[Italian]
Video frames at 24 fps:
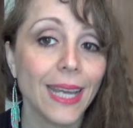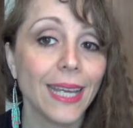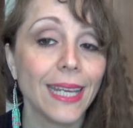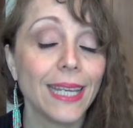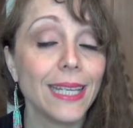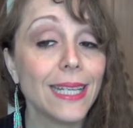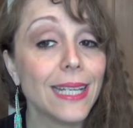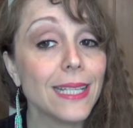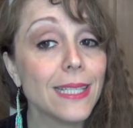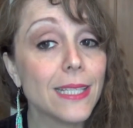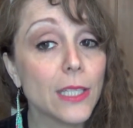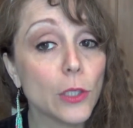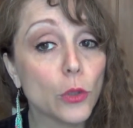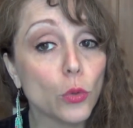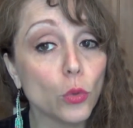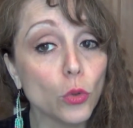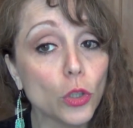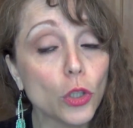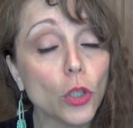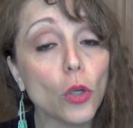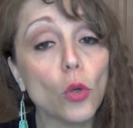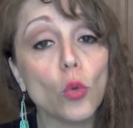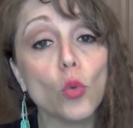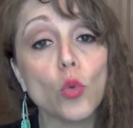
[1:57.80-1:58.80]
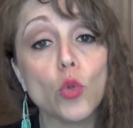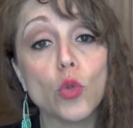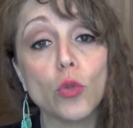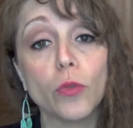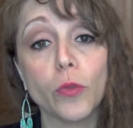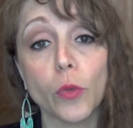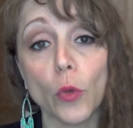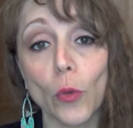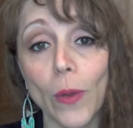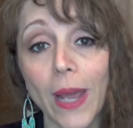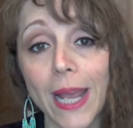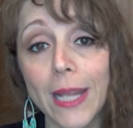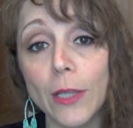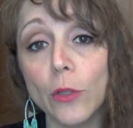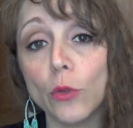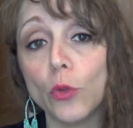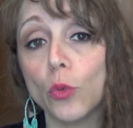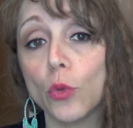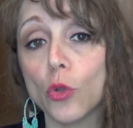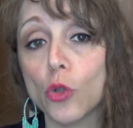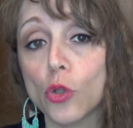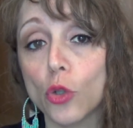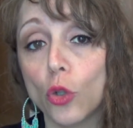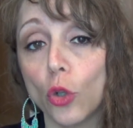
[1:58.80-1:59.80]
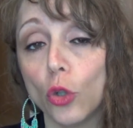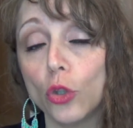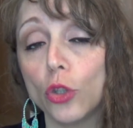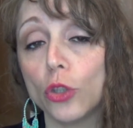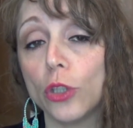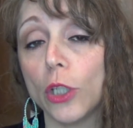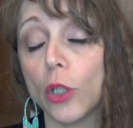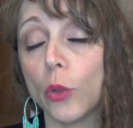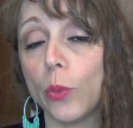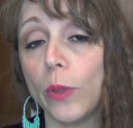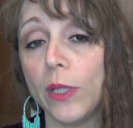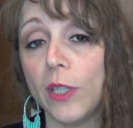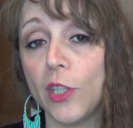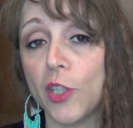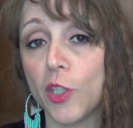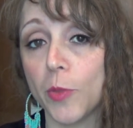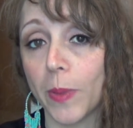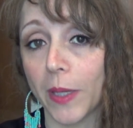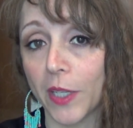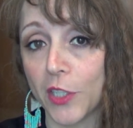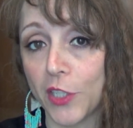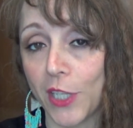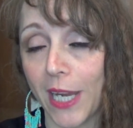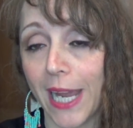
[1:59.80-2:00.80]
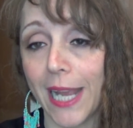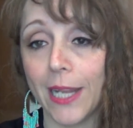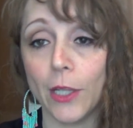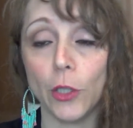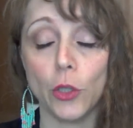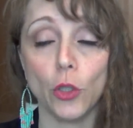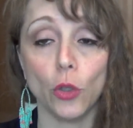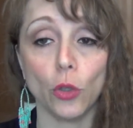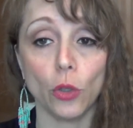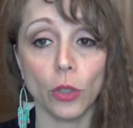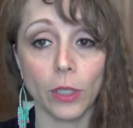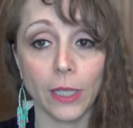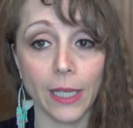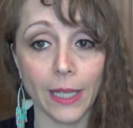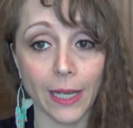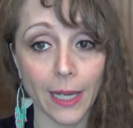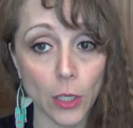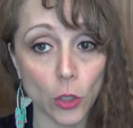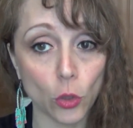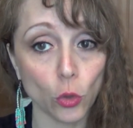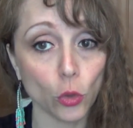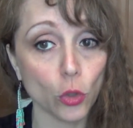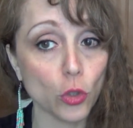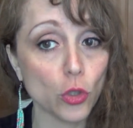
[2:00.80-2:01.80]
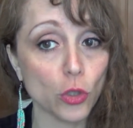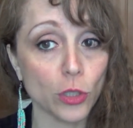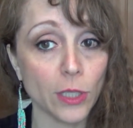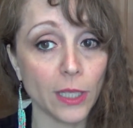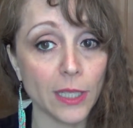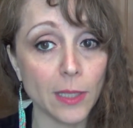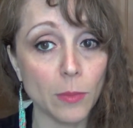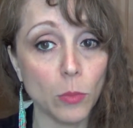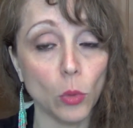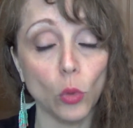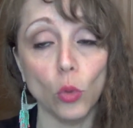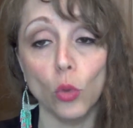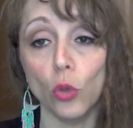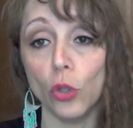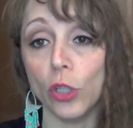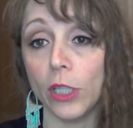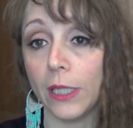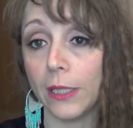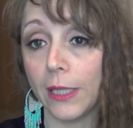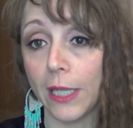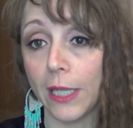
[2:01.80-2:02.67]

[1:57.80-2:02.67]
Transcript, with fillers: Innanzitutto, usufruendo di uno sconto del 15% che era in corso da Limoni